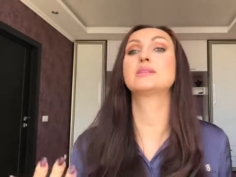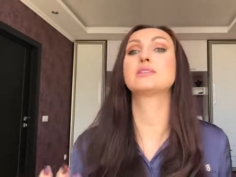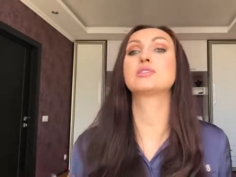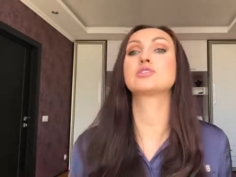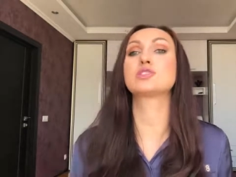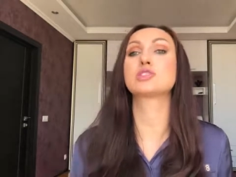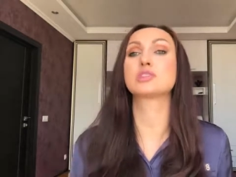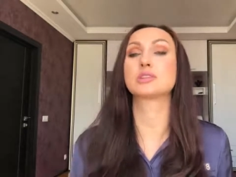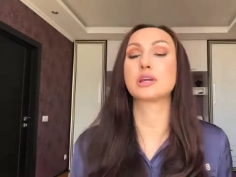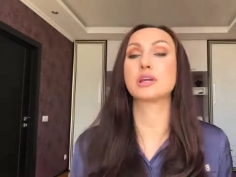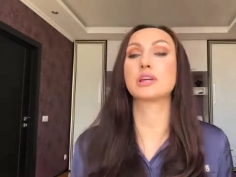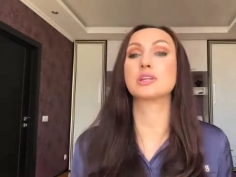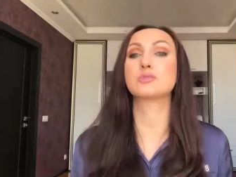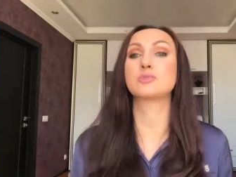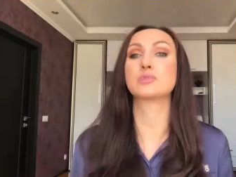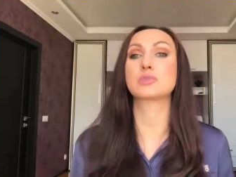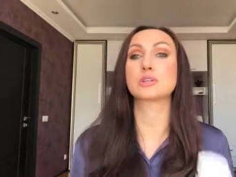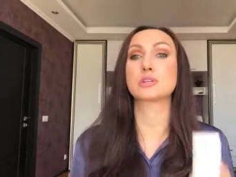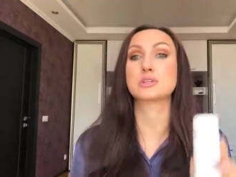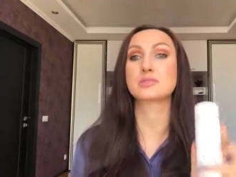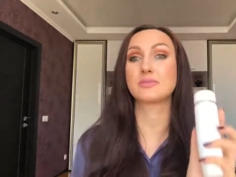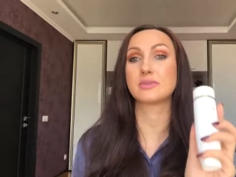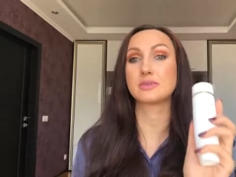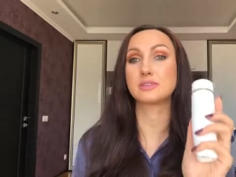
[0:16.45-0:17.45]
начинает
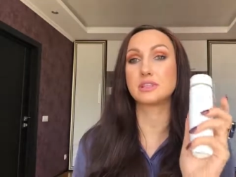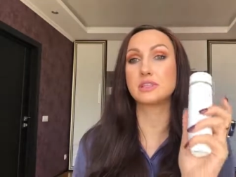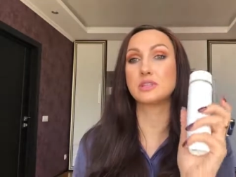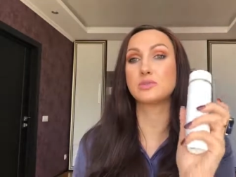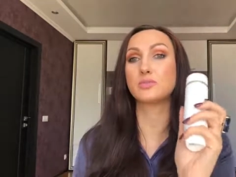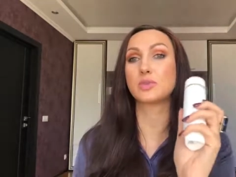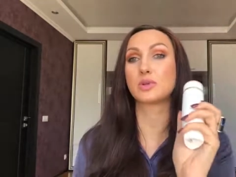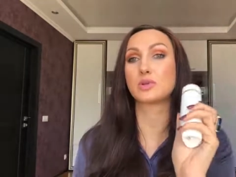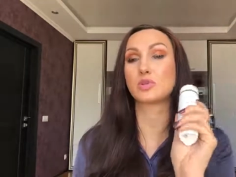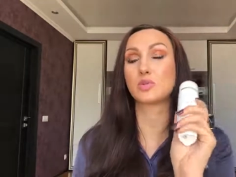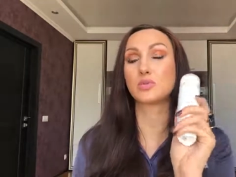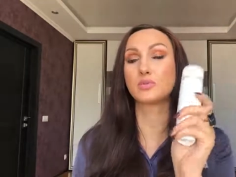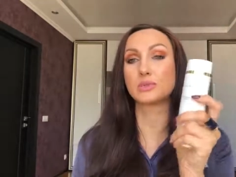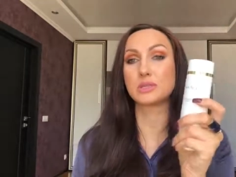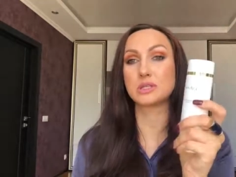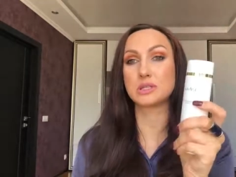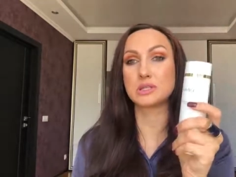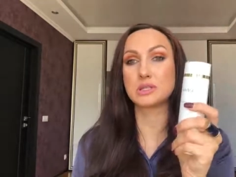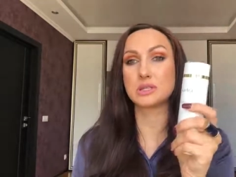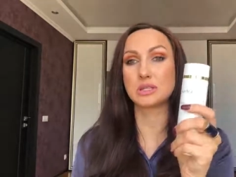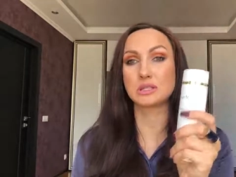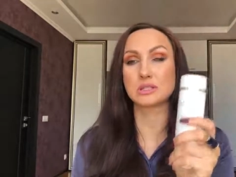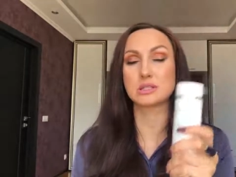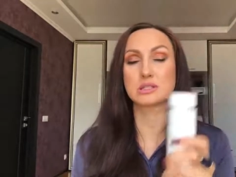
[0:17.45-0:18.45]
производить подобные
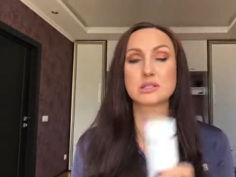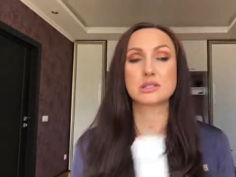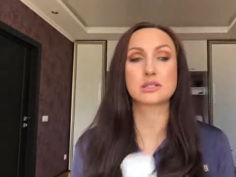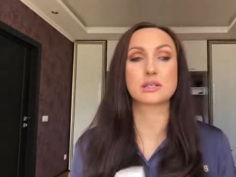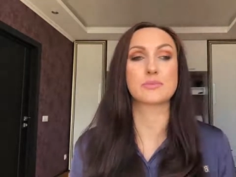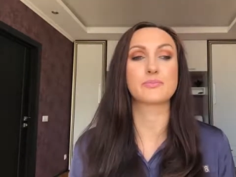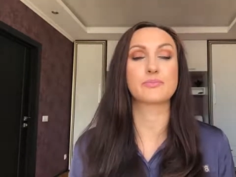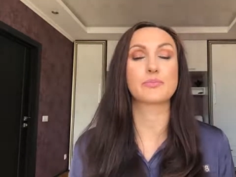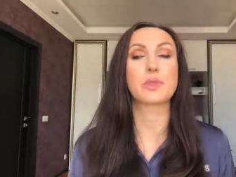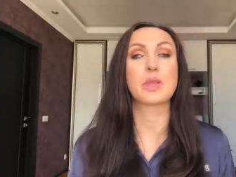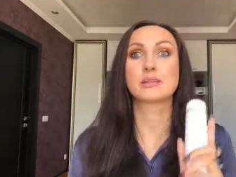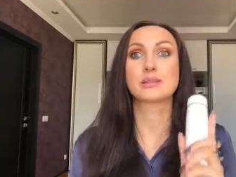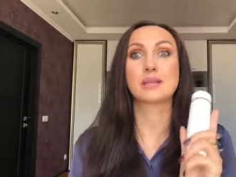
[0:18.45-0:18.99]
эссенции.